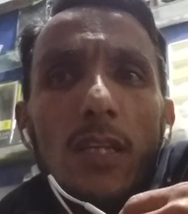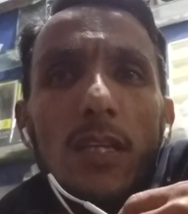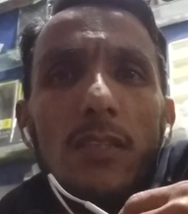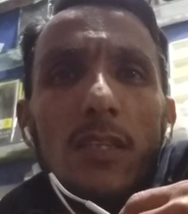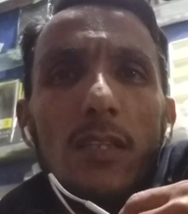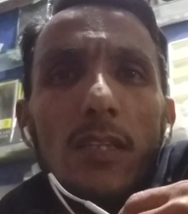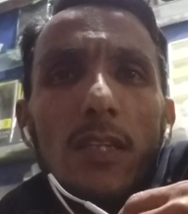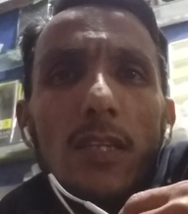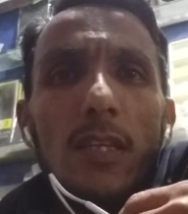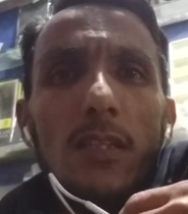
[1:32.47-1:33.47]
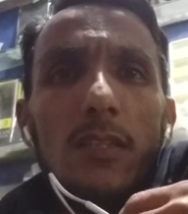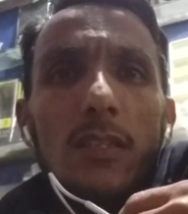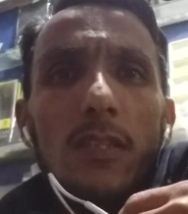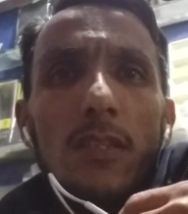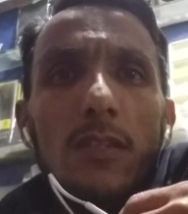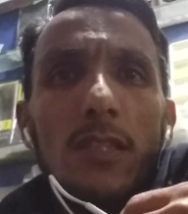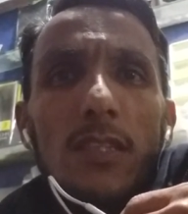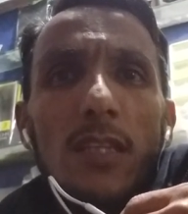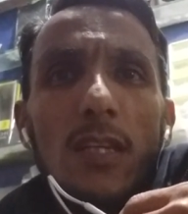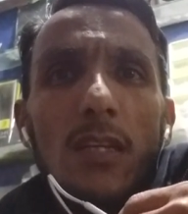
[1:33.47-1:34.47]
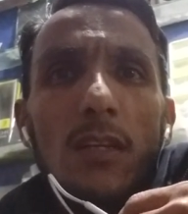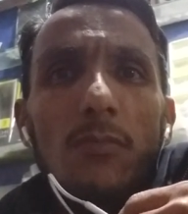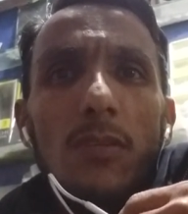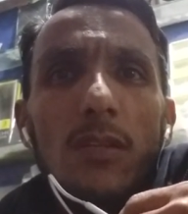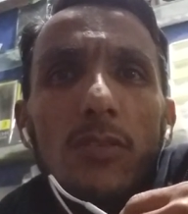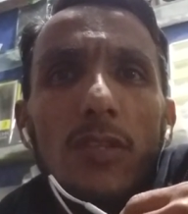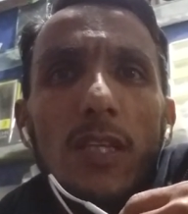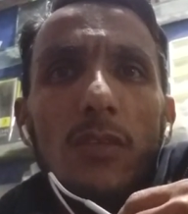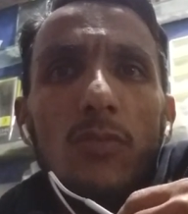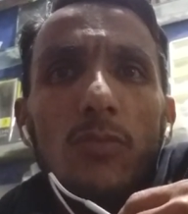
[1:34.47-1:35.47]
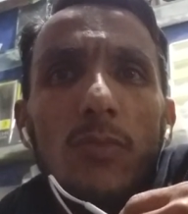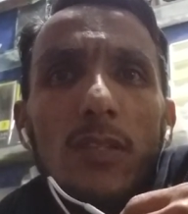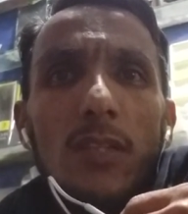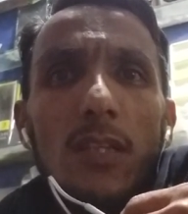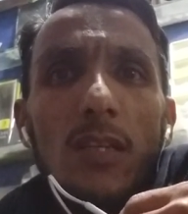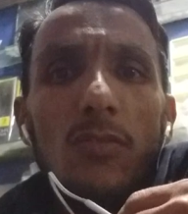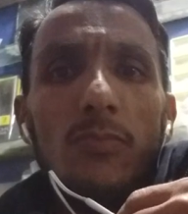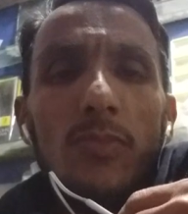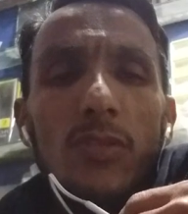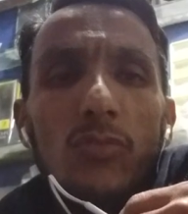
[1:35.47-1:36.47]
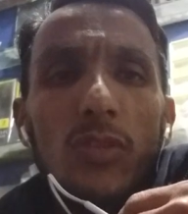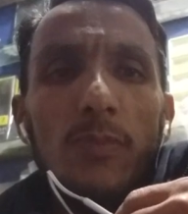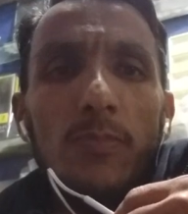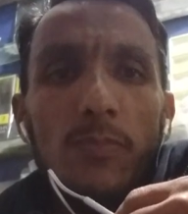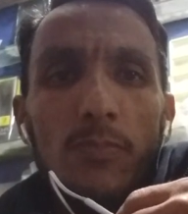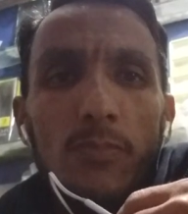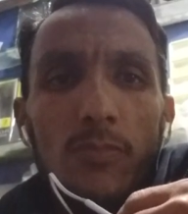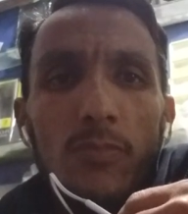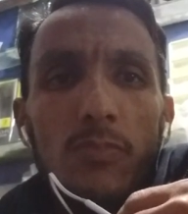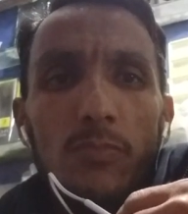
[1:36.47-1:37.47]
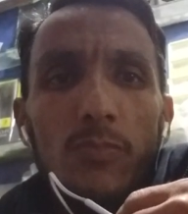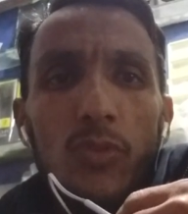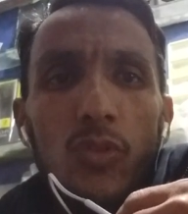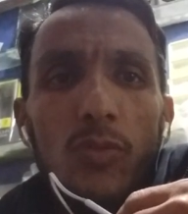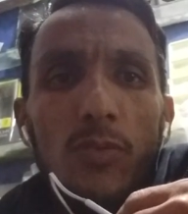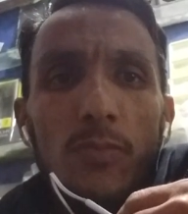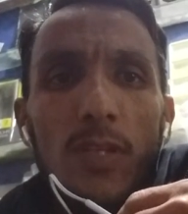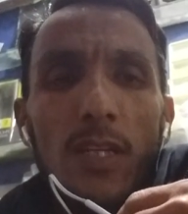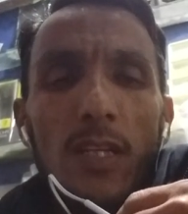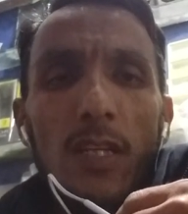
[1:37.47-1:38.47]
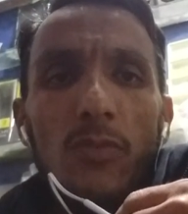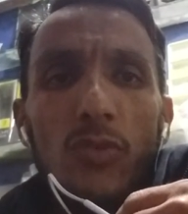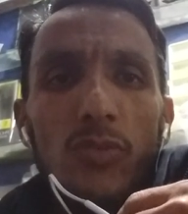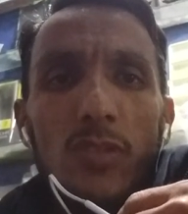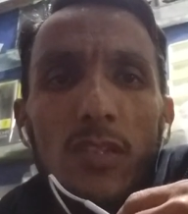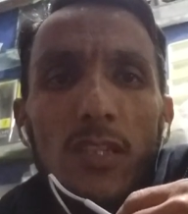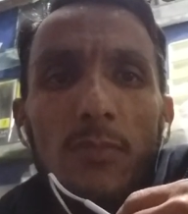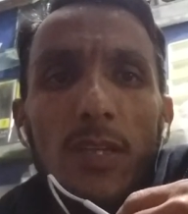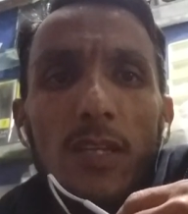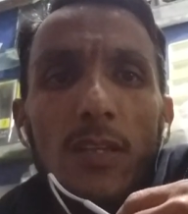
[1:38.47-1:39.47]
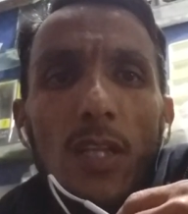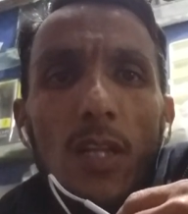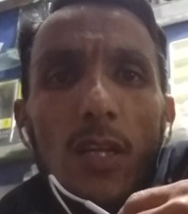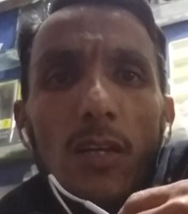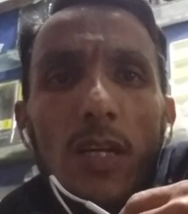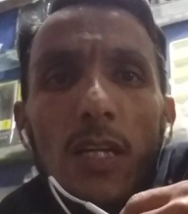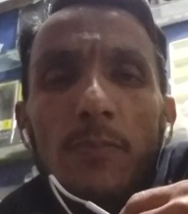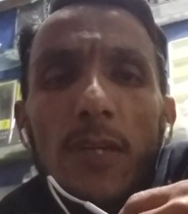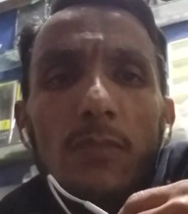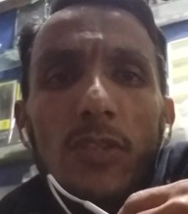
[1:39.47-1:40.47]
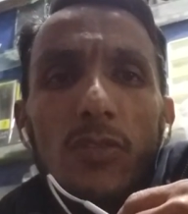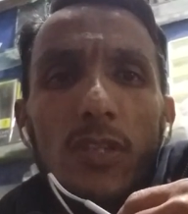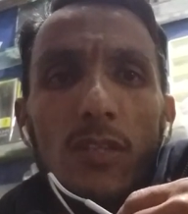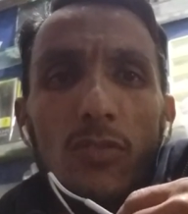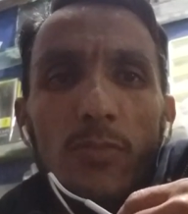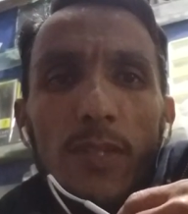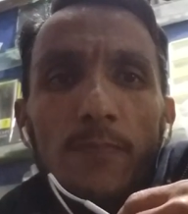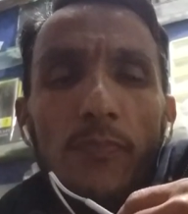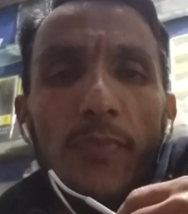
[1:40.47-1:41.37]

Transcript: कह सकते हैं कि जी जैसे कि काबलर होते हैं वो मकसद है कि वो अपने जूते जो बनाने का वो सिस्टम है अनपढ़ भी होते हैं उनमें